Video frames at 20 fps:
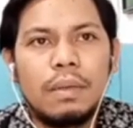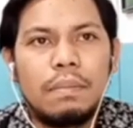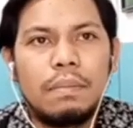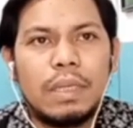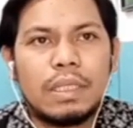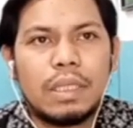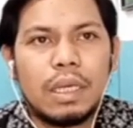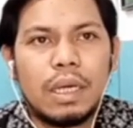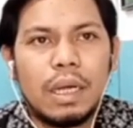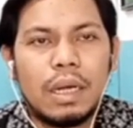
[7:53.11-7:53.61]

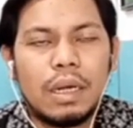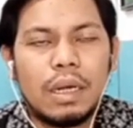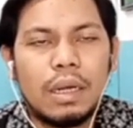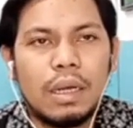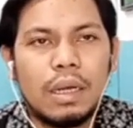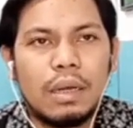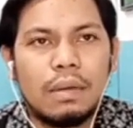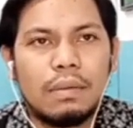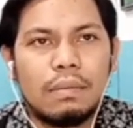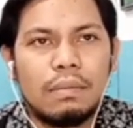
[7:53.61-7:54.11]
bisa
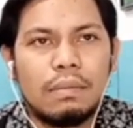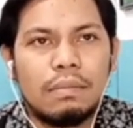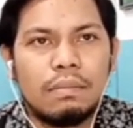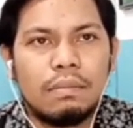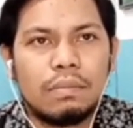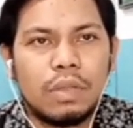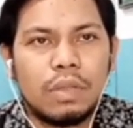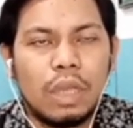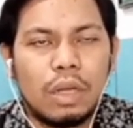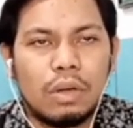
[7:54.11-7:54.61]
karena
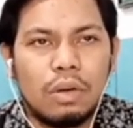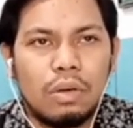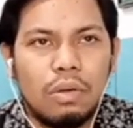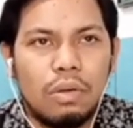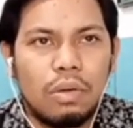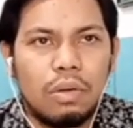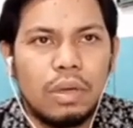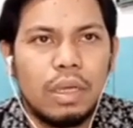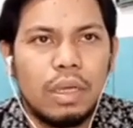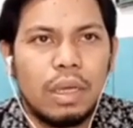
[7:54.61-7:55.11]

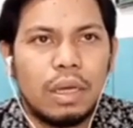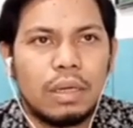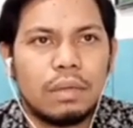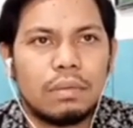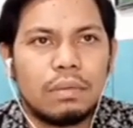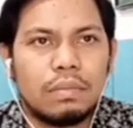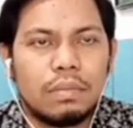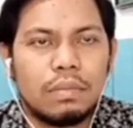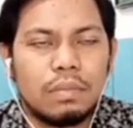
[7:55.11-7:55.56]
teknologi yang